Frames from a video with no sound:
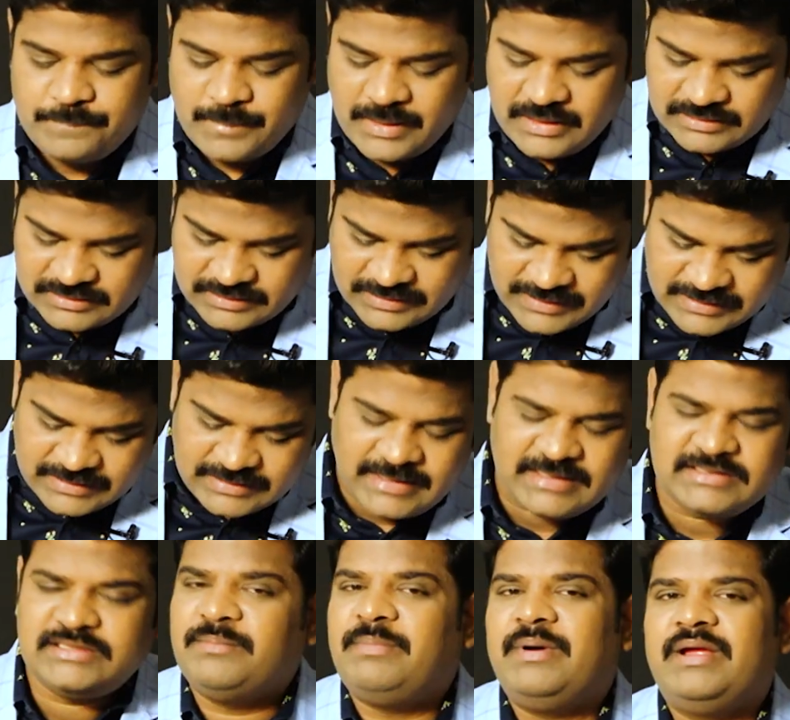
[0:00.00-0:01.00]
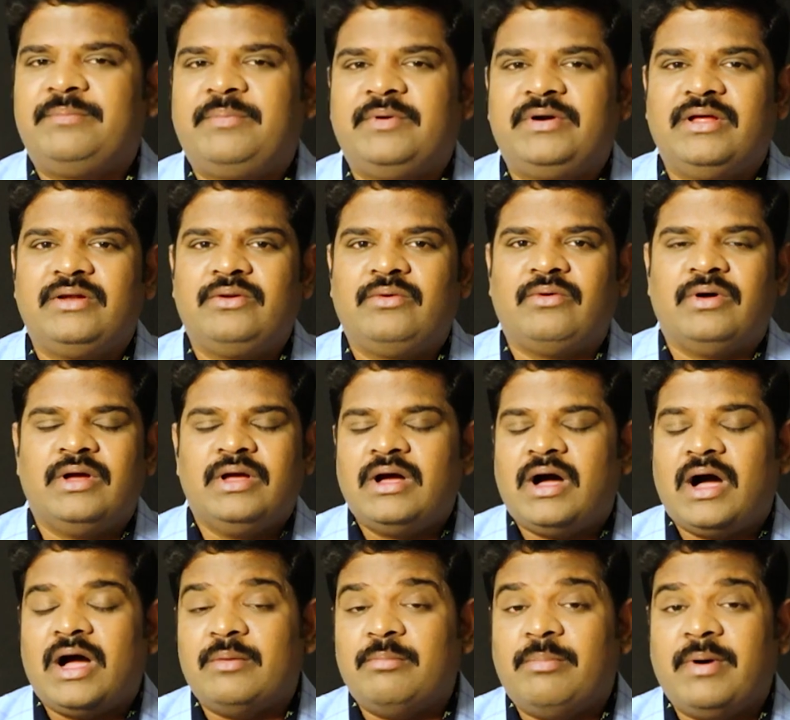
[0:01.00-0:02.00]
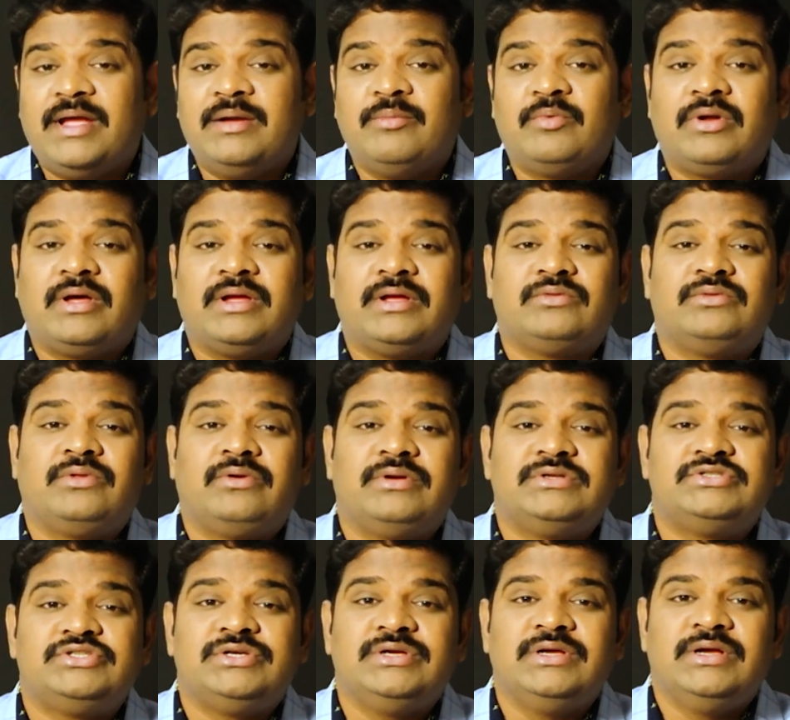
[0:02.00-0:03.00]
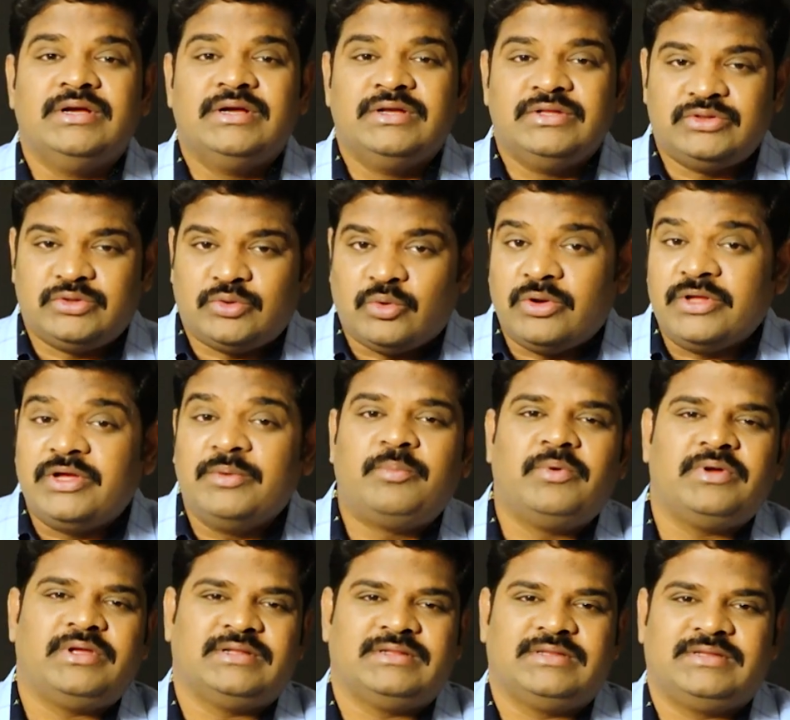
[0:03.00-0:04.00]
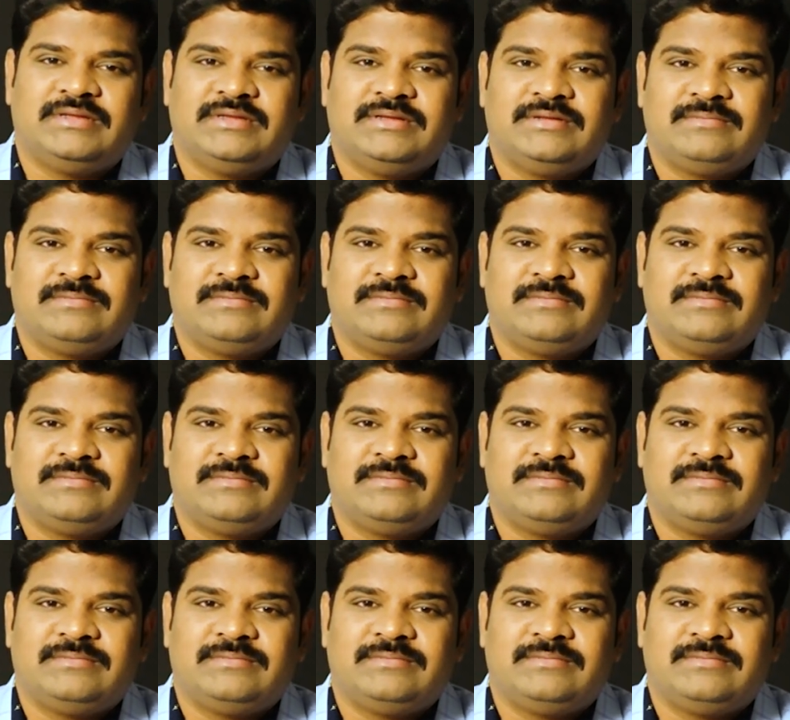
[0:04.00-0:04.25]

నేను దేనికైతే భయపడ్డానో ఆ భయం నా ఎదురు నుంచి తొలగిపోయింది